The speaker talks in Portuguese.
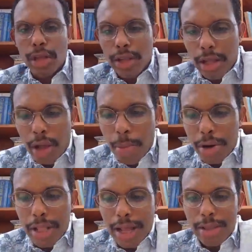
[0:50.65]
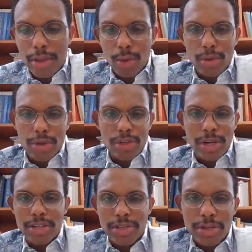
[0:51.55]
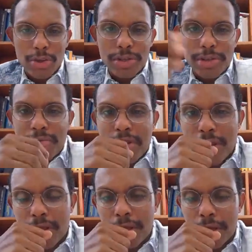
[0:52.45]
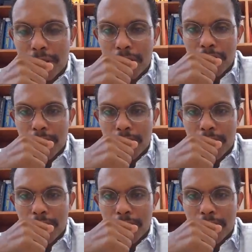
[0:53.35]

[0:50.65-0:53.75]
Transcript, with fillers: a humanidade, todas as grandes decisões na vida da